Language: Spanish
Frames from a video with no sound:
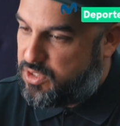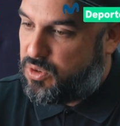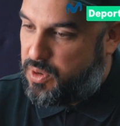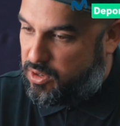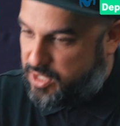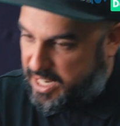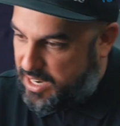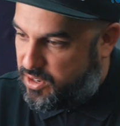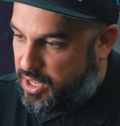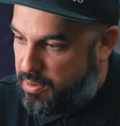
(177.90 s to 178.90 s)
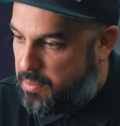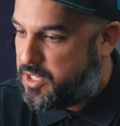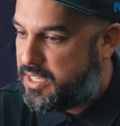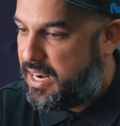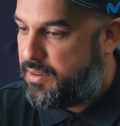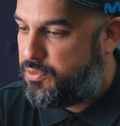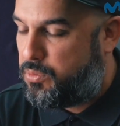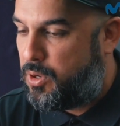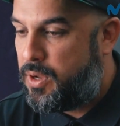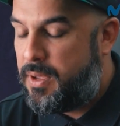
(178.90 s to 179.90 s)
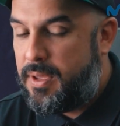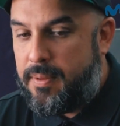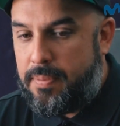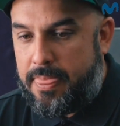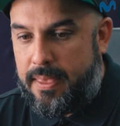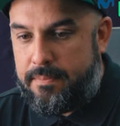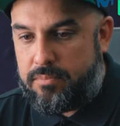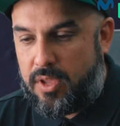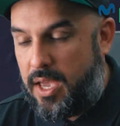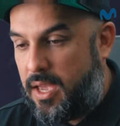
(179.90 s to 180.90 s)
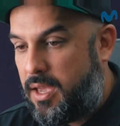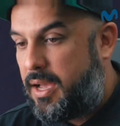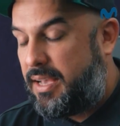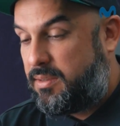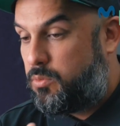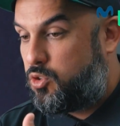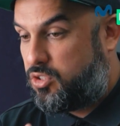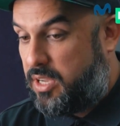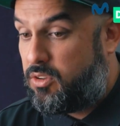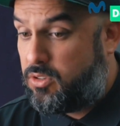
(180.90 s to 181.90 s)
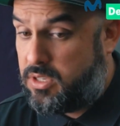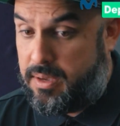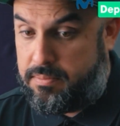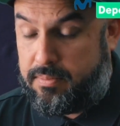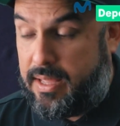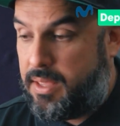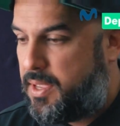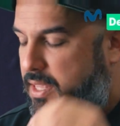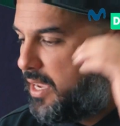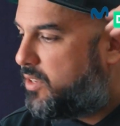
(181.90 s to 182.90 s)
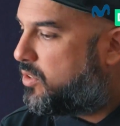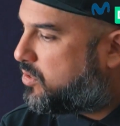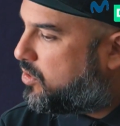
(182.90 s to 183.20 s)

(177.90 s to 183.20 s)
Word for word: esto voy a contar algo y vamos a entrar al fútbol. A ver. Eh, hace muchos años, ya más de 20 años,